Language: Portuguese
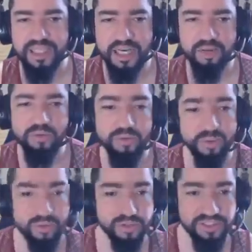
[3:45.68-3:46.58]
ao
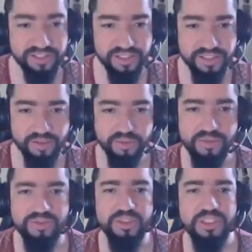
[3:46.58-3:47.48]

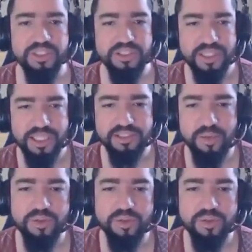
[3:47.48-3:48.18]
Odisseus. Tá? Então o